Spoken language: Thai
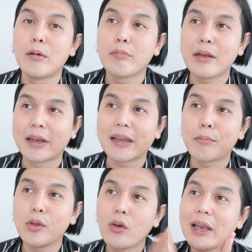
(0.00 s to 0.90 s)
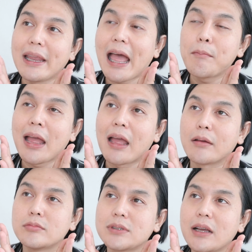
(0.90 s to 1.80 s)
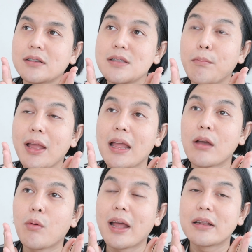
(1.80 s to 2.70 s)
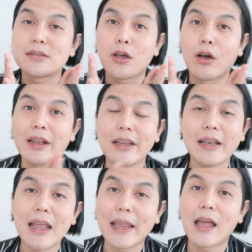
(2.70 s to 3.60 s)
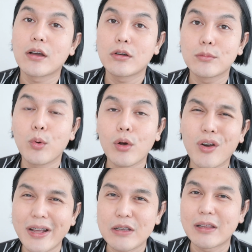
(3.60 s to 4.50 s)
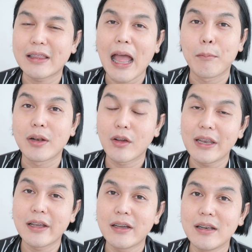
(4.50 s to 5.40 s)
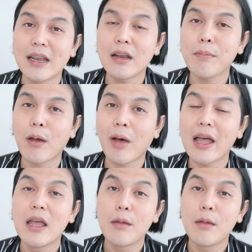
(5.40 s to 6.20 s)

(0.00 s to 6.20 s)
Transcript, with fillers: มันเหมือนกับย่นระยะมาสัก15 วัน 2 อาทิตย์อะไรเงี้ย พวกรอยสิวต่างๆ มันก็ดีขึ้น นั่นก็แปลว่า